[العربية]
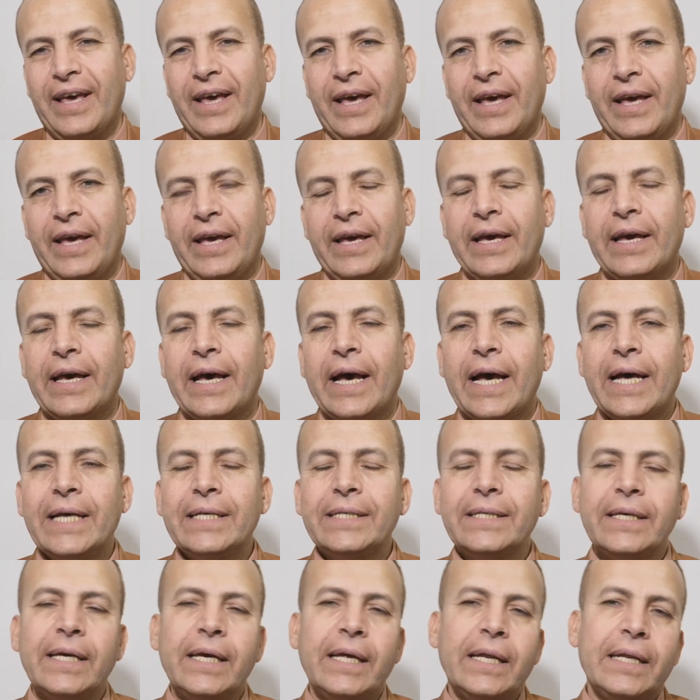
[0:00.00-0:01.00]
آه،
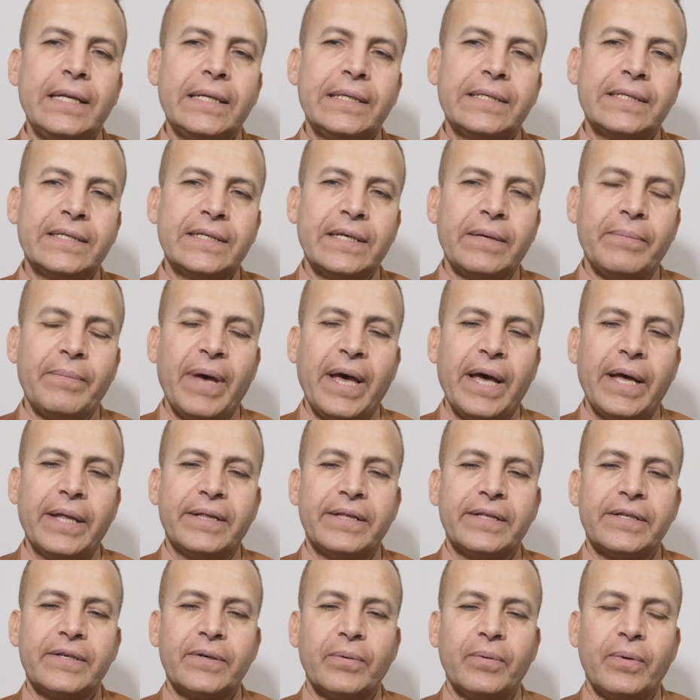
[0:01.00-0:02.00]
هذه
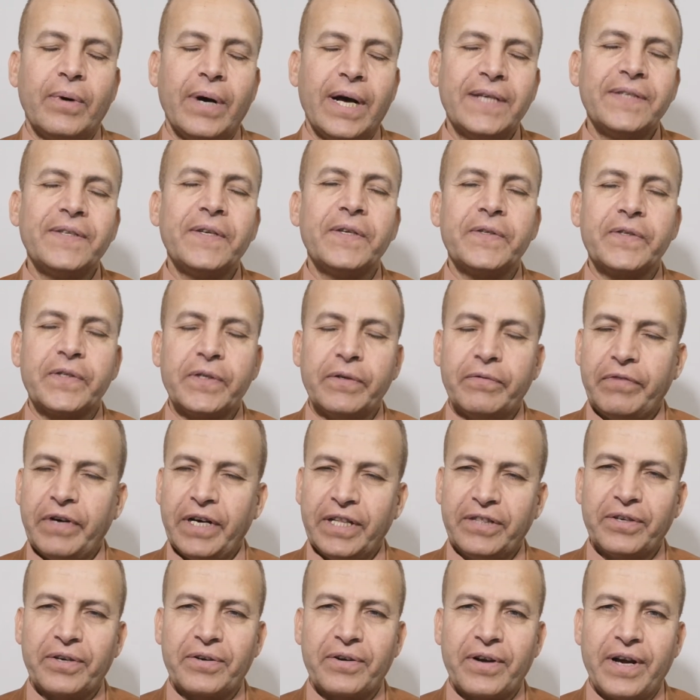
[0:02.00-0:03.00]
السمات وهذه
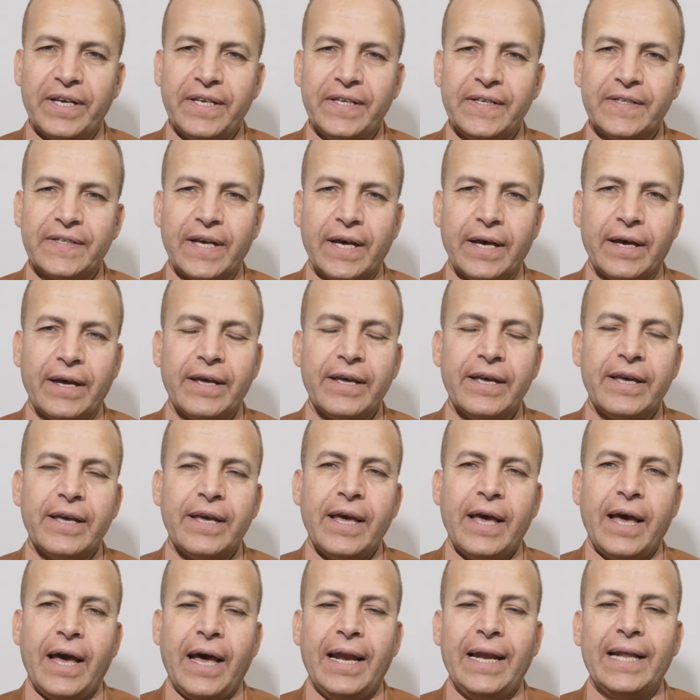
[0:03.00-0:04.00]
الصفات الرئيسة
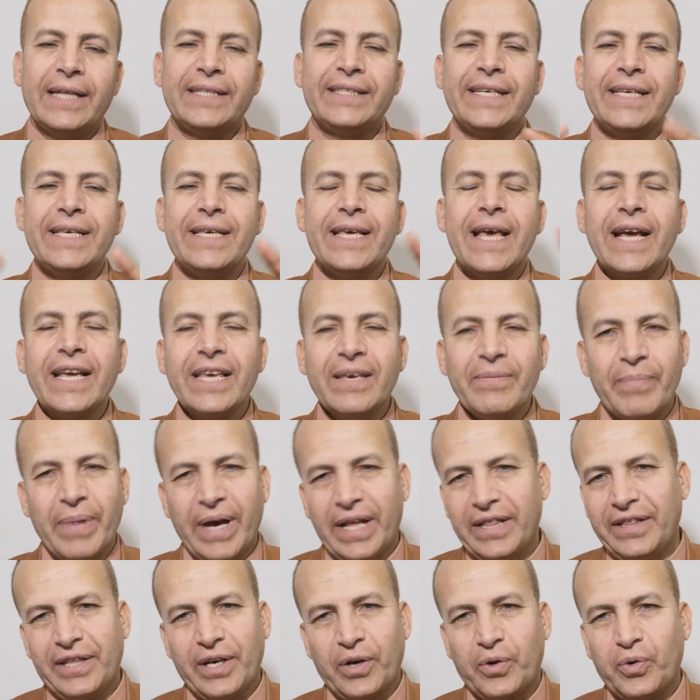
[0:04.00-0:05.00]
التي يجب
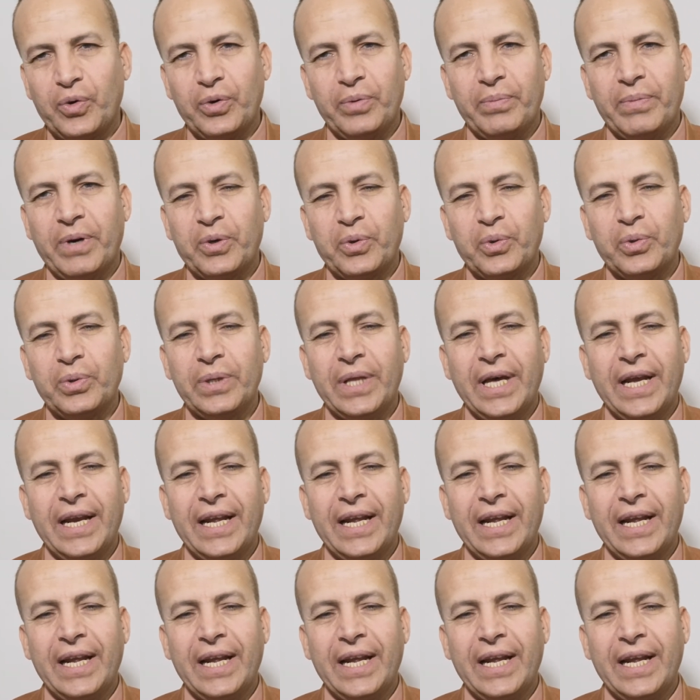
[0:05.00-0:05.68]
أن تكون موجودة